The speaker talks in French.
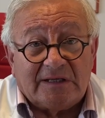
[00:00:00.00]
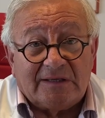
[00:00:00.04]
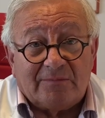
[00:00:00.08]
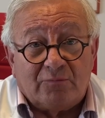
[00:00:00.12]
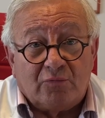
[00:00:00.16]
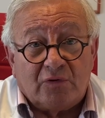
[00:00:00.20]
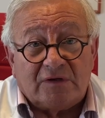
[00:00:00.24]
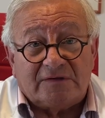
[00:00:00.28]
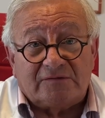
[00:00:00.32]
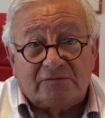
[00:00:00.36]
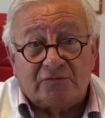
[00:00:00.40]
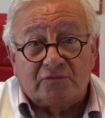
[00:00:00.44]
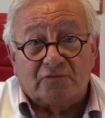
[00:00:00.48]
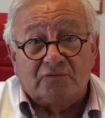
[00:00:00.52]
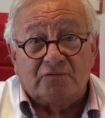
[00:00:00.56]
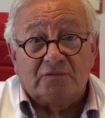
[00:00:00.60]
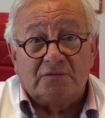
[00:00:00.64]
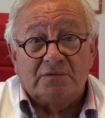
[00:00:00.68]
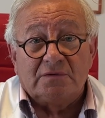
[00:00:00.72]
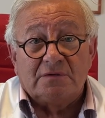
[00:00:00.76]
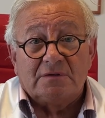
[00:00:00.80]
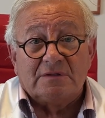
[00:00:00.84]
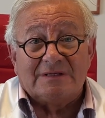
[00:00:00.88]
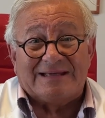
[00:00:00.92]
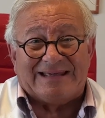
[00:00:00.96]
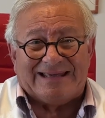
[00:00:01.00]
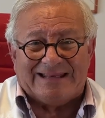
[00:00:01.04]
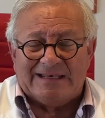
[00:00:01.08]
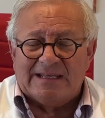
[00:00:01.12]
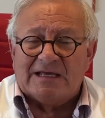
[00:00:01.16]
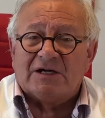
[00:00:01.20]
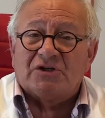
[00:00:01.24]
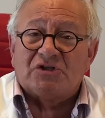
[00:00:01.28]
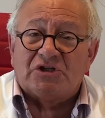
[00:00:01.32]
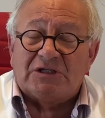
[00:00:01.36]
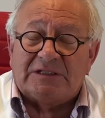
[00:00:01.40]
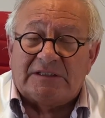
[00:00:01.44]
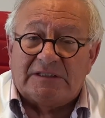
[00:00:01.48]
les boissons
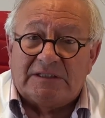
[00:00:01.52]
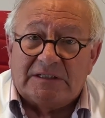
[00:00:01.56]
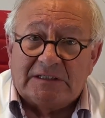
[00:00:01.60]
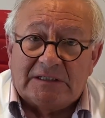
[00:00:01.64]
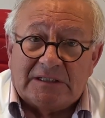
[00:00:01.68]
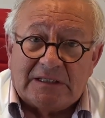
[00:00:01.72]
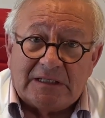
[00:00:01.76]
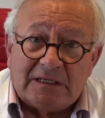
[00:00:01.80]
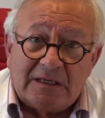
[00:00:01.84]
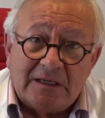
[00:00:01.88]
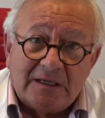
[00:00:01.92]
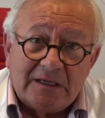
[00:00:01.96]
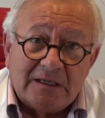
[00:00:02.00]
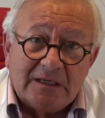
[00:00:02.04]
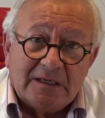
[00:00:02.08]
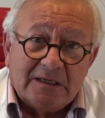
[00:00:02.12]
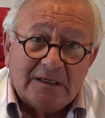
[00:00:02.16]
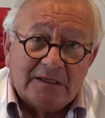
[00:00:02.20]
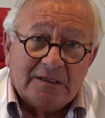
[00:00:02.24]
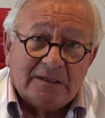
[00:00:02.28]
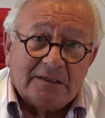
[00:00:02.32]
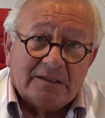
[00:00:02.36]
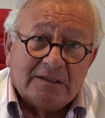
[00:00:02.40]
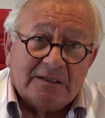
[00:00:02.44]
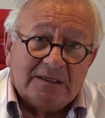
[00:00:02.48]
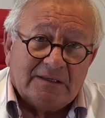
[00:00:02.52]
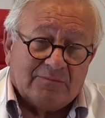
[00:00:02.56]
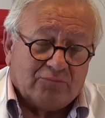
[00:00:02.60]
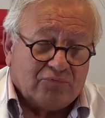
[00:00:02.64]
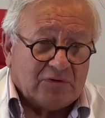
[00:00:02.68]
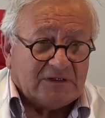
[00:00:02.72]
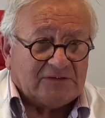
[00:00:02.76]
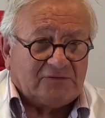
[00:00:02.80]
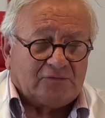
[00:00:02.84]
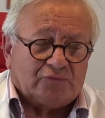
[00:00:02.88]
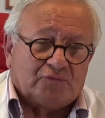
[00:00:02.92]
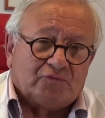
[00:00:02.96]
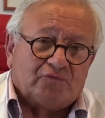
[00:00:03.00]
énergétiques, les
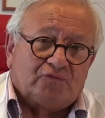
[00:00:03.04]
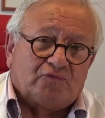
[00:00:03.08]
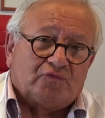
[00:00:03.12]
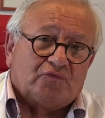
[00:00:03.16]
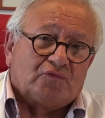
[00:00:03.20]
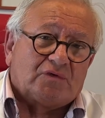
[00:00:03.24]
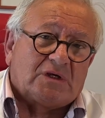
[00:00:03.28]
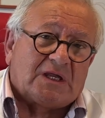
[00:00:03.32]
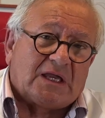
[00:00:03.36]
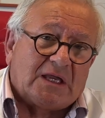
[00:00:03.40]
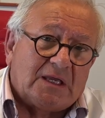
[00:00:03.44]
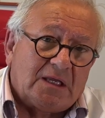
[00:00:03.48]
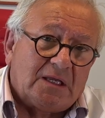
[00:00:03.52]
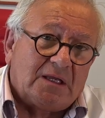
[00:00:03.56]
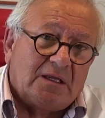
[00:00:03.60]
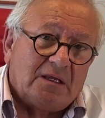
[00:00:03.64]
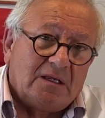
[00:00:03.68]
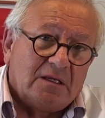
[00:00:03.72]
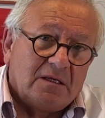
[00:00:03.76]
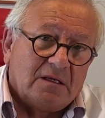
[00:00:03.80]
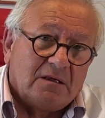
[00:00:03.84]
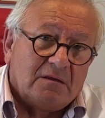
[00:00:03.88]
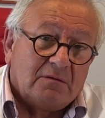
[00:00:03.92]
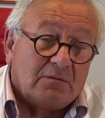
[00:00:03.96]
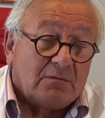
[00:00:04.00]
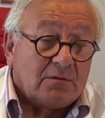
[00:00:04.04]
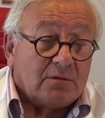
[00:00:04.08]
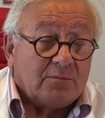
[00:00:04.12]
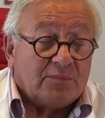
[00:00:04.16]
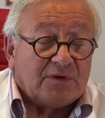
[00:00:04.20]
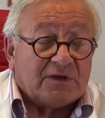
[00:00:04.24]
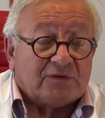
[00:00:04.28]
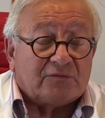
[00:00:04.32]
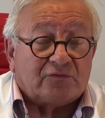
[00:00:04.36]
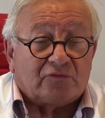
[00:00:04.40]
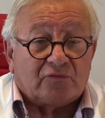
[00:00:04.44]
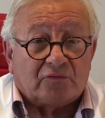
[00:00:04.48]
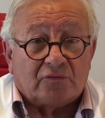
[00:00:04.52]
boissons sucrées,
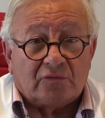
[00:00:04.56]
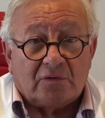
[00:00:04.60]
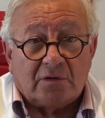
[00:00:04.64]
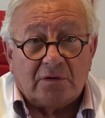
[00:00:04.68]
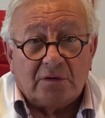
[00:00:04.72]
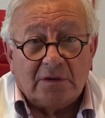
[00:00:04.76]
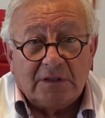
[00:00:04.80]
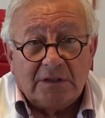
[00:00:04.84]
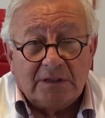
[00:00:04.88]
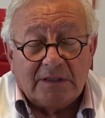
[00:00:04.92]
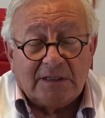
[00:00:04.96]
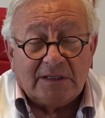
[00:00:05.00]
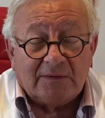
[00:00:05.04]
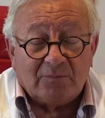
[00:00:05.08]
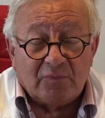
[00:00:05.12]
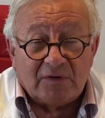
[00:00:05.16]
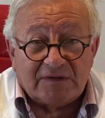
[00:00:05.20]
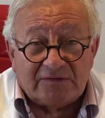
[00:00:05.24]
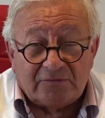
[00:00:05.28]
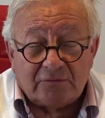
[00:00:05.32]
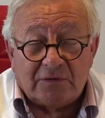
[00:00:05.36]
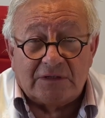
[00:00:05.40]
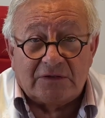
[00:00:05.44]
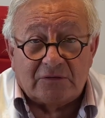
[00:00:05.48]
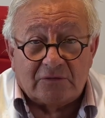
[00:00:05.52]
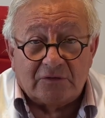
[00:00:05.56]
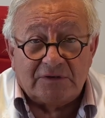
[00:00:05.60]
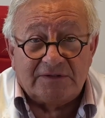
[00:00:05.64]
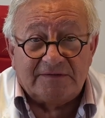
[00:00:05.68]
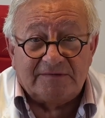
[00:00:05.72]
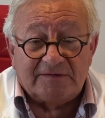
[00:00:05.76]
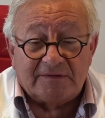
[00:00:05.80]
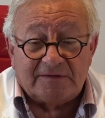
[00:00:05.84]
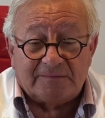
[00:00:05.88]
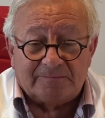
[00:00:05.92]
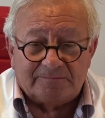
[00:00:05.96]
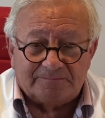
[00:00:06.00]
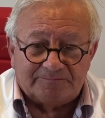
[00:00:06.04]
bien sûr, les boissons
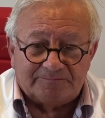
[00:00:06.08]
alcoolisées.